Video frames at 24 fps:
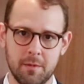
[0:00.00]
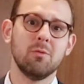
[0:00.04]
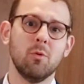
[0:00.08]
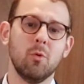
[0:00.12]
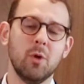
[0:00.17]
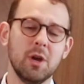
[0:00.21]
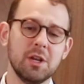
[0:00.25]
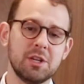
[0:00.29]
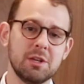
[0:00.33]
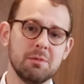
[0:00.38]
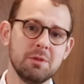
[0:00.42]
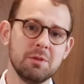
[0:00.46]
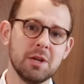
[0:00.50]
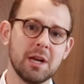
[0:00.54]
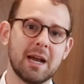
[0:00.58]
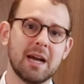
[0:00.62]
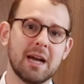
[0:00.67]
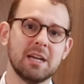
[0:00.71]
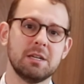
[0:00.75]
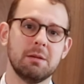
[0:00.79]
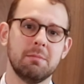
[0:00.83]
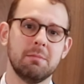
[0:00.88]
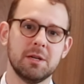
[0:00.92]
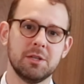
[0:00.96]
O regime de
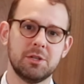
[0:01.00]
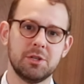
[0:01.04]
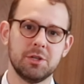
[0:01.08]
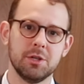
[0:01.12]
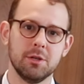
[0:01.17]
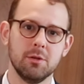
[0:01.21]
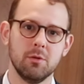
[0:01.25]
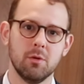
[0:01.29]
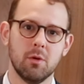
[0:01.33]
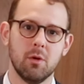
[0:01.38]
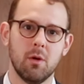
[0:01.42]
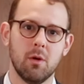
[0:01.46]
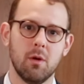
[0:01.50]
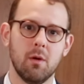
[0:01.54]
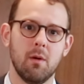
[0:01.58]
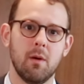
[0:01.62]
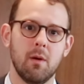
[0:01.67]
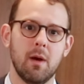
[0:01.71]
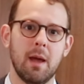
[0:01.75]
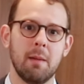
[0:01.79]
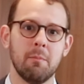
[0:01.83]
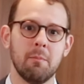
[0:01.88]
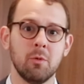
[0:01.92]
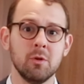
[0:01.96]
caixa mantido
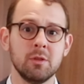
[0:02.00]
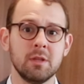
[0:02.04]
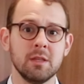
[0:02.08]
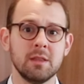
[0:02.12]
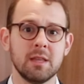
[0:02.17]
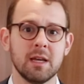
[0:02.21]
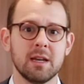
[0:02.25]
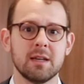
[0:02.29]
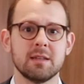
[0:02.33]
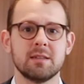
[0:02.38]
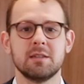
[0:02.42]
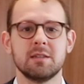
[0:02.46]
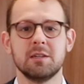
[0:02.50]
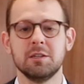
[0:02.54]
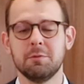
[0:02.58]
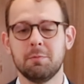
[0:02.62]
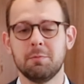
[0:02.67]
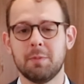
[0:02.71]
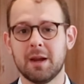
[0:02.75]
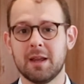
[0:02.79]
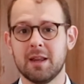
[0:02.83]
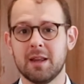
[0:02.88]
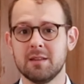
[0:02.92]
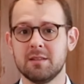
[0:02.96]
é muito interessante
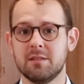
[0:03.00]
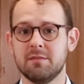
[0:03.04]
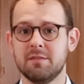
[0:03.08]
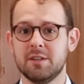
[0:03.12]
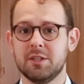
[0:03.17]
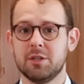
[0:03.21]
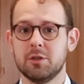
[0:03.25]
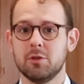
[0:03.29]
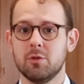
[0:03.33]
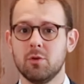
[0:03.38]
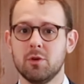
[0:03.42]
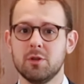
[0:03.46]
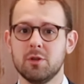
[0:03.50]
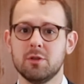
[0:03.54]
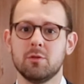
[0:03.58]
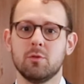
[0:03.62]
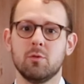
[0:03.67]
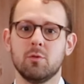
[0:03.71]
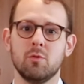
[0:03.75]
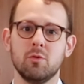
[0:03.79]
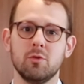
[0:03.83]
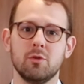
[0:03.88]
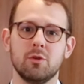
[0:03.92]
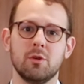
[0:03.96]
para aqueles investidores
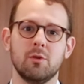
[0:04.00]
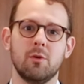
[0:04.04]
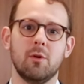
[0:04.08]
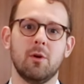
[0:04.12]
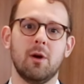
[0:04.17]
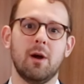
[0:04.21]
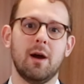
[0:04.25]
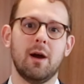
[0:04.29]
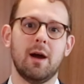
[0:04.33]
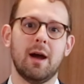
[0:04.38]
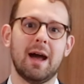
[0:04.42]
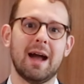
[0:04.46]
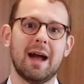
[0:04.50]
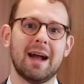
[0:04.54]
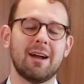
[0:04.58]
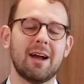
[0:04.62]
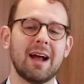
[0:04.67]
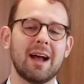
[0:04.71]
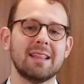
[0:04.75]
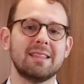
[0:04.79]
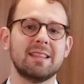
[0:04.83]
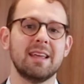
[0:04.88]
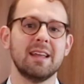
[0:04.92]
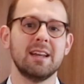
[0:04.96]
cujo a
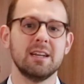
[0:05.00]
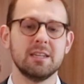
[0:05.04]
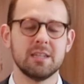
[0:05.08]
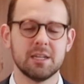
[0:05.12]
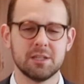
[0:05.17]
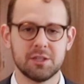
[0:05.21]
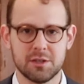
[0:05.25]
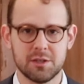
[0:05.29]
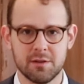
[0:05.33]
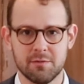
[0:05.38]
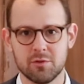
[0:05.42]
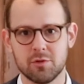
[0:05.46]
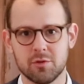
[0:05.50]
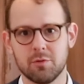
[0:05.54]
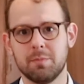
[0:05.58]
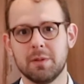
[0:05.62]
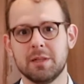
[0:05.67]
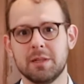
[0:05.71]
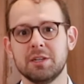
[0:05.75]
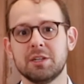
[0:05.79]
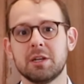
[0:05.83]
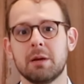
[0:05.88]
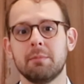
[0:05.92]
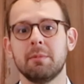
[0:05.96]
carteira de ativos, o
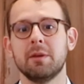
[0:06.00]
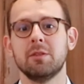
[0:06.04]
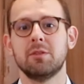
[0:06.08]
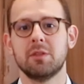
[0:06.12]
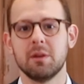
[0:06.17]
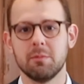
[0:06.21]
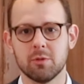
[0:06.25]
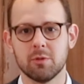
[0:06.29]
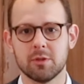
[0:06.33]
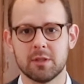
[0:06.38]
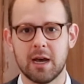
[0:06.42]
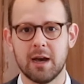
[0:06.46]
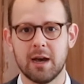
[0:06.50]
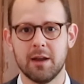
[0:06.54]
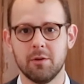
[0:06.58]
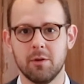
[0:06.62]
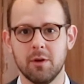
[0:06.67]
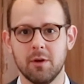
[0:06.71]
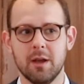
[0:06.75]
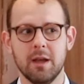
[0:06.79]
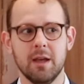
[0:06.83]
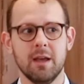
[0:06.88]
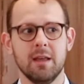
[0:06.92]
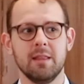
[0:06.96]
planejamento tributário,